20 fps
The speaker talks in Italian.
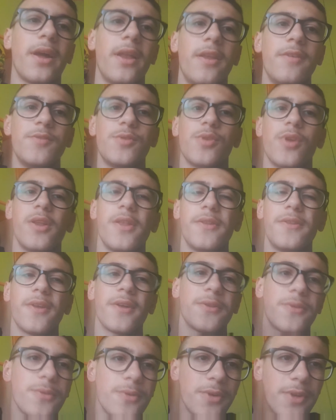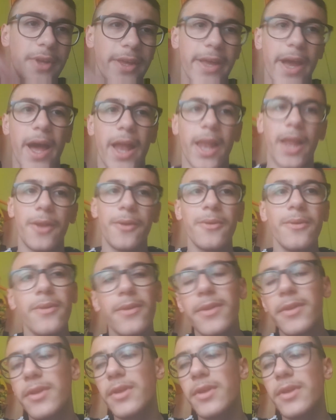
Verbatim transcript: le visualizzazioni calano.